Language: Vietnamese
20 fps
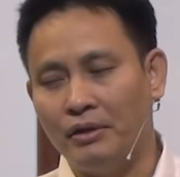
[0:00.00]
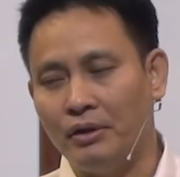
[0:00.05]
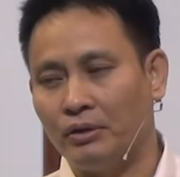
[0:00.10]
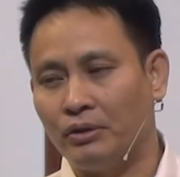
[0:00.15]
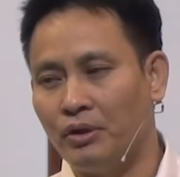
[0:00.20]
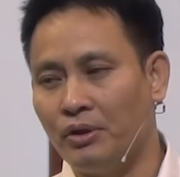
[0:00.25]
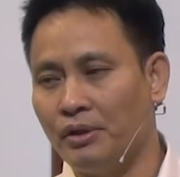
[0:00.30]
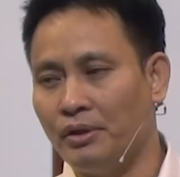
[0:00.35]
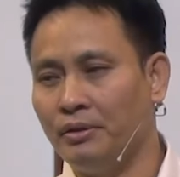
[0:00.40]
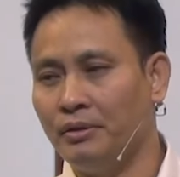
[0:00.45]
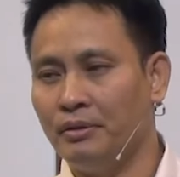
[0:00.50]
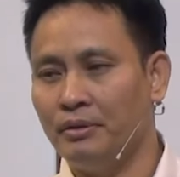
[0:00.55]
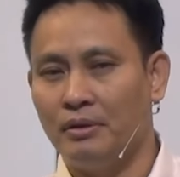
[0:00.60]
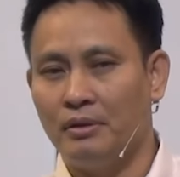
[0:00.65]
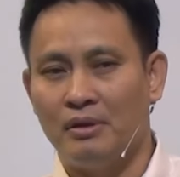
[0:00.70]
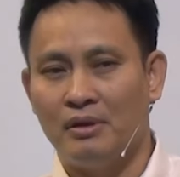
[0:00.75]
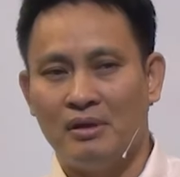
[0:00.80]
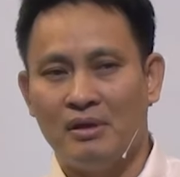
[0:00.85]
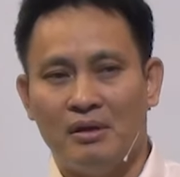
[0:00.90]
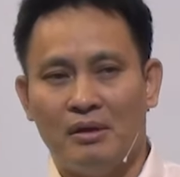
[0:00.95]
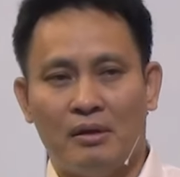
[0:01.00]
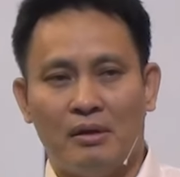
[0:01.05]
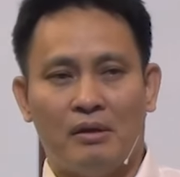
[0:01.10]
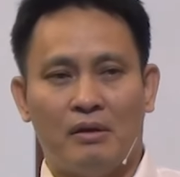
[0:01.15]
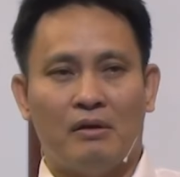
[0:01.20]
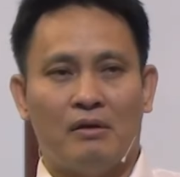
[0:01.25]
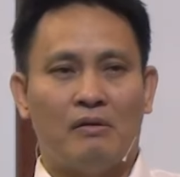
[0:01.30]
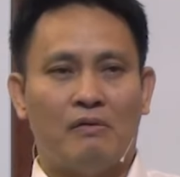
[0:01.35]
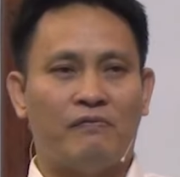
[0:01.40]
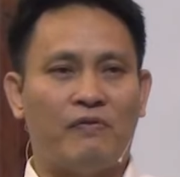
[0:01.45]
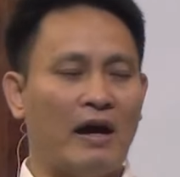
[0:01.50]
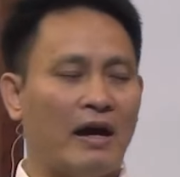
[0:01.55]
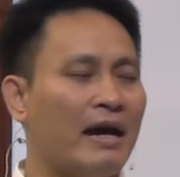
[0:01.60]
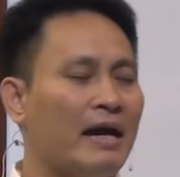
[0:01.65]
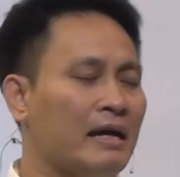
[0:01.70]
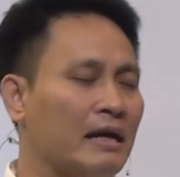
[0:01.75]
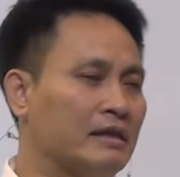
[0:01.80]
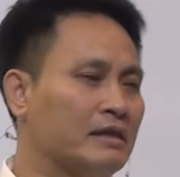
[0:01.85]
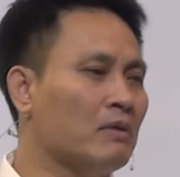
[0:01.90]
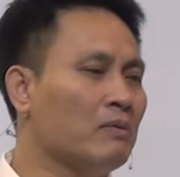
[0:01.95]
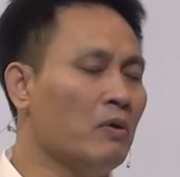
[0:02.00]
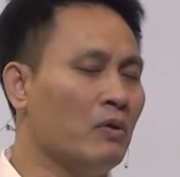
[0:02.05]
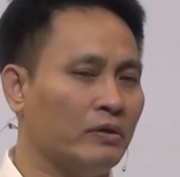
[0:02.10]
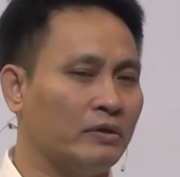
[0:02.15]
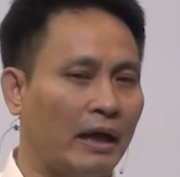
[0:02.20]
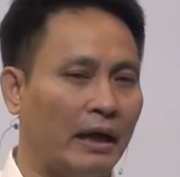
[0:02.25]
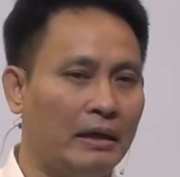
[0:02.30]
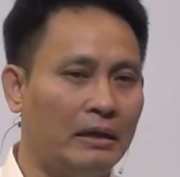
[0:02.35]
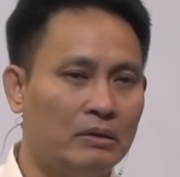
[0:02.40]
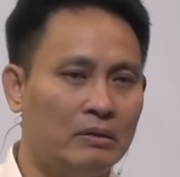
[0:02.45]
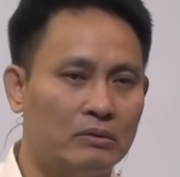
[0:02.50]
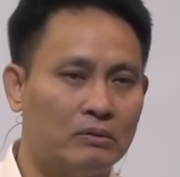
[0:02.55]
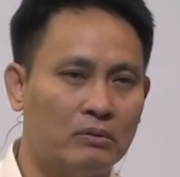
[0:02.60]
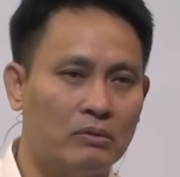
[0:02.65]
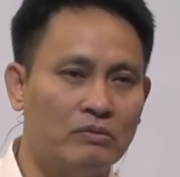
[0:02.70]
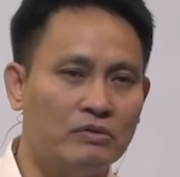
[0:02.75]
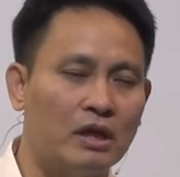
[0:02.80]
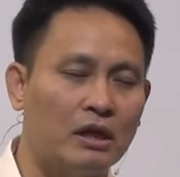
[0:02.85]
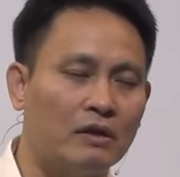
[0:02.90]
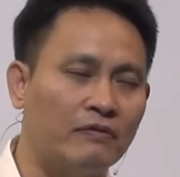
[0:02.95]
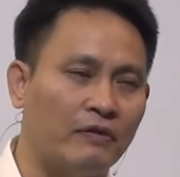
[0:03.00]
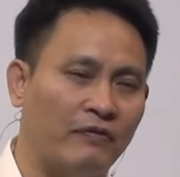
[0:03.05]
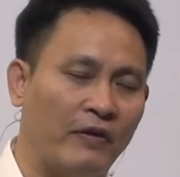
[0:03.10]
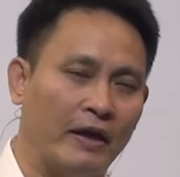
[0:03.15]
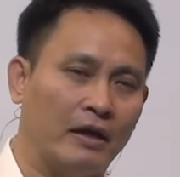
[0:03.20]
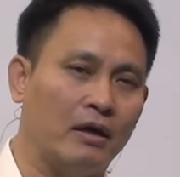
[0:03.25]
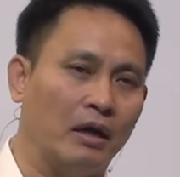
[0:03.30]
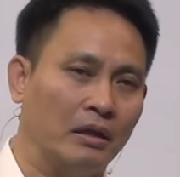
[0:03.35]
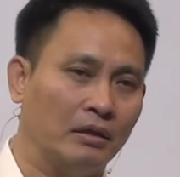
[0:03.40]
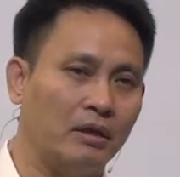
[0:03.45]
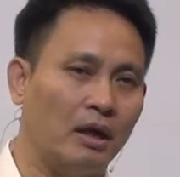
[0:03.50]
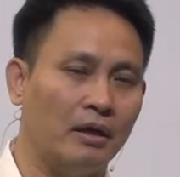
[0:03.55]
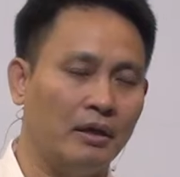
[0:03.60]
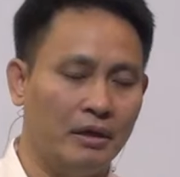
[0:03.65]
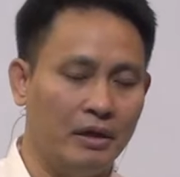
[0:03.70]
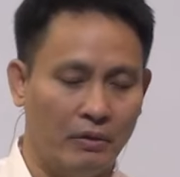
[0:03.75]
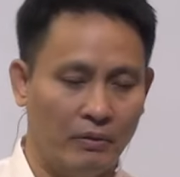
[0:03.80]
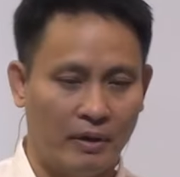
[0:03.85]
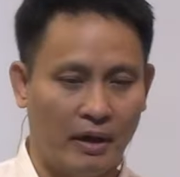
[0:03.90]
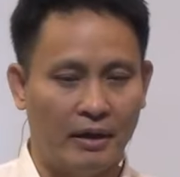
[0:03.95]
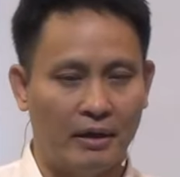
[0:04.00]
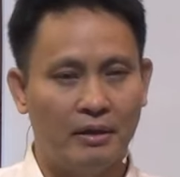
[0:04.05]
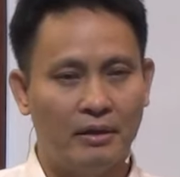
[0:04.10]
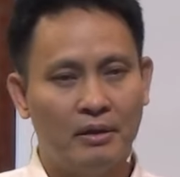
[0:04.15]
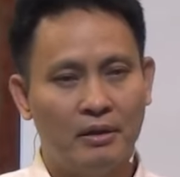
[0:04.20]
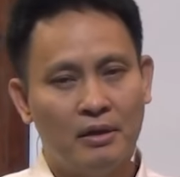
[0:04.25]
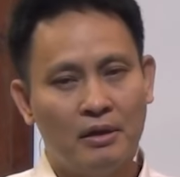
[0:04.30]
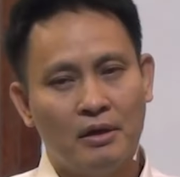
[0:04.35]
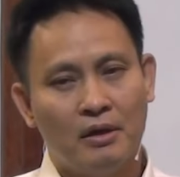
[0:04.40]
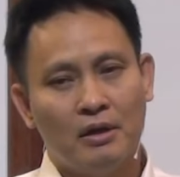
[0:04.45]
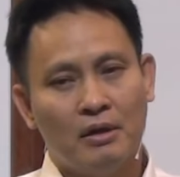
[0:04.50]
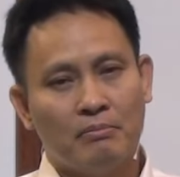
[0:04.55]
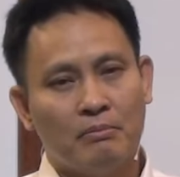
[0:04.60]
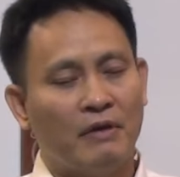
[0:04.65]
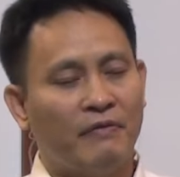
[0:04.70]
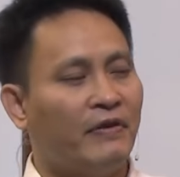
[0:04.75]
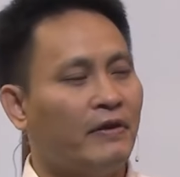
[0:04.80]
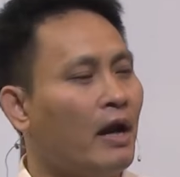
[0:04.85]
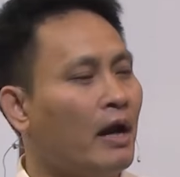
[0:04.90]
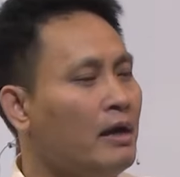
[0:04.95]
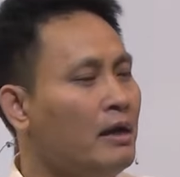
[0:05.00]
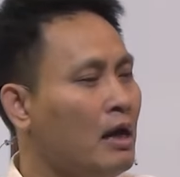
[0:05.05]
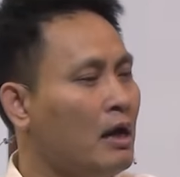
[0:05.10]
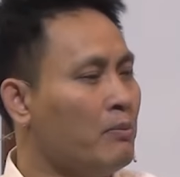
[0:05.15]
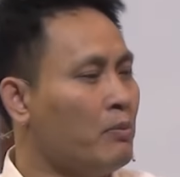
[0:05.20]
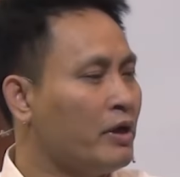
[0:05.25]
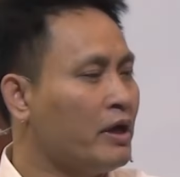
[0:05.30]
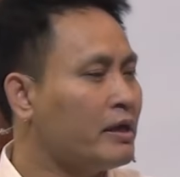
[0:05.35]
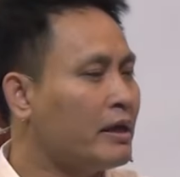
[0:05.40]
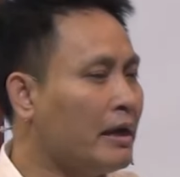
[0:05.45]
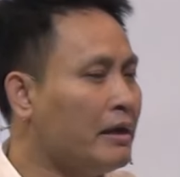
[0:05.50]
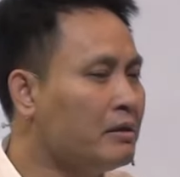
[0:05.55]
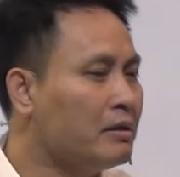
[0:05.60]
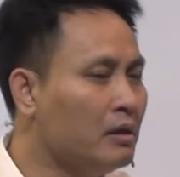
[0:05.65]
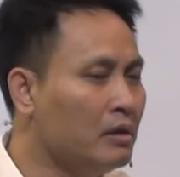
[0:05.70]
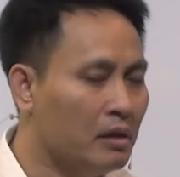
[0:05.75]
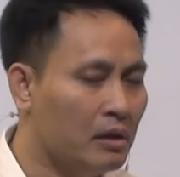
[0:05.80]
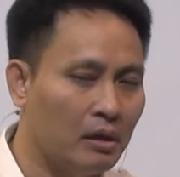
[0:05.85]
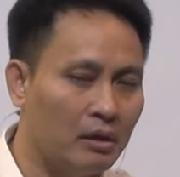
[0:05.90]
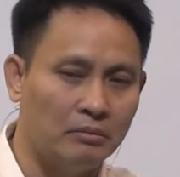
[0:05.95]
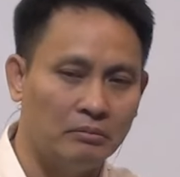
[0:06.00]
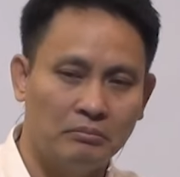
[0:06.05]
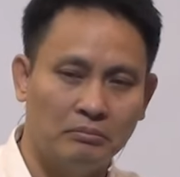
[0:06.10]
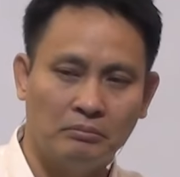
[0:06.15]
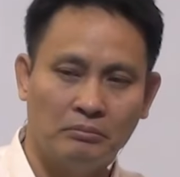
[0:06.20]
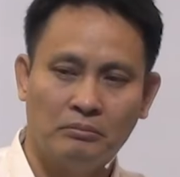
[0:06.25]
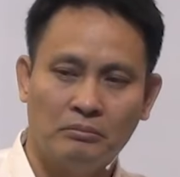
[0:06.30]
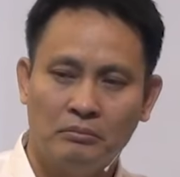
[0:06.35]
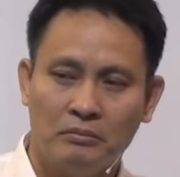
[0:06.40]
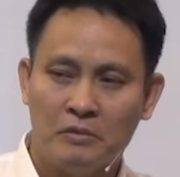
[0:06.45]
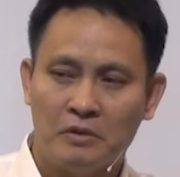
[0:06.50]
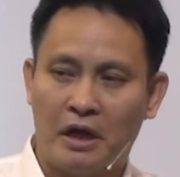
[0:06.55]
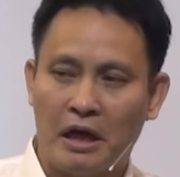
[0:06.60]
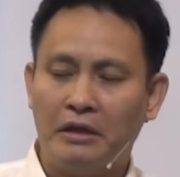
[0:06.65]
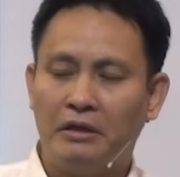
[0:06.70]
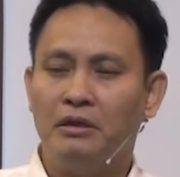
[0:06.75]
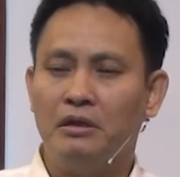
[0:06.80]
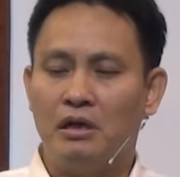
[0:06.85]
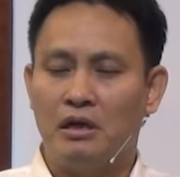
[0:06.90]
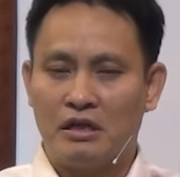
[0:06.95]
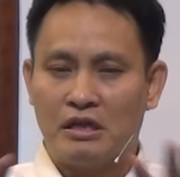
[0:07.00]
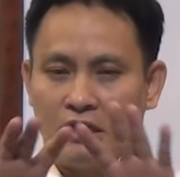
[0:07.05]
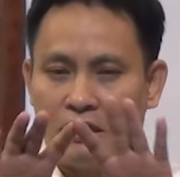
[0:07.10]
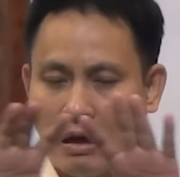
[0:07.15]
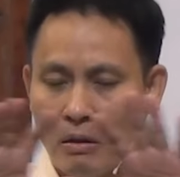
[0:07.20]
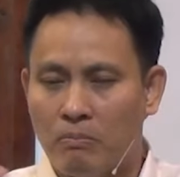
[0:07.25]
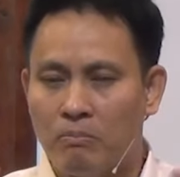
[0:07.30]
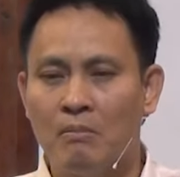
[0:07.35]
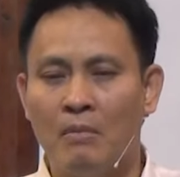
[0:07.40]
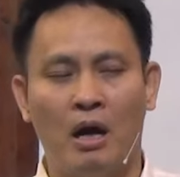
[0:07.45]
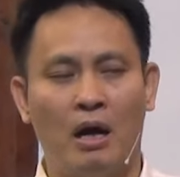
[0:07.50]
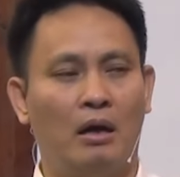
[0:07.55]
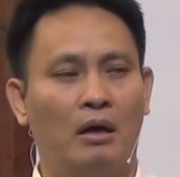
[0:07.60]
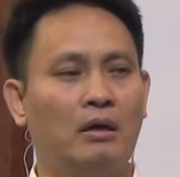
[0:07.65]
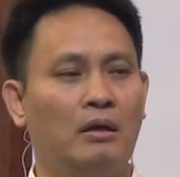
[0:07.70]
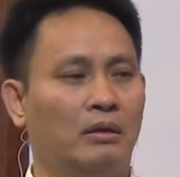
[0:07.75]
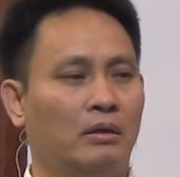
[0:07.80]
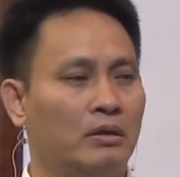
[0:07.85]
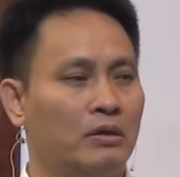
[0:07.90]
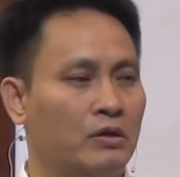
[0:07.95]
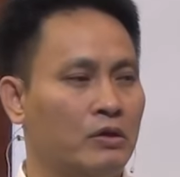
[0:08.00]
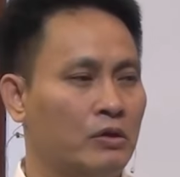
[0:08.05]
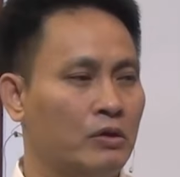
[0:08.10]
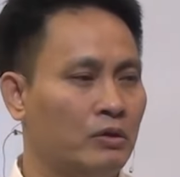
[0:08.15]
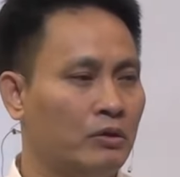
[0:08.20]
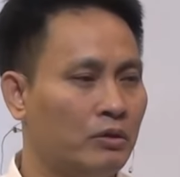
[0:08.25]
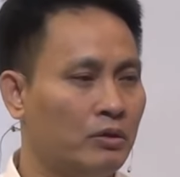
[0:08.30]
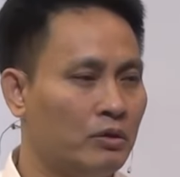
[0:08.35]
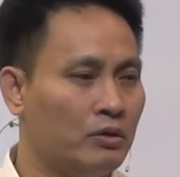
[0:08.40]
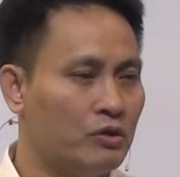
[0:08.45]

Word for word: những người thân của tôi và ngay cả trong hội thánh cũng rất là phải cẩn thận điều này bởi vì đây là một cái cánh cửa cánh cửa rộng mở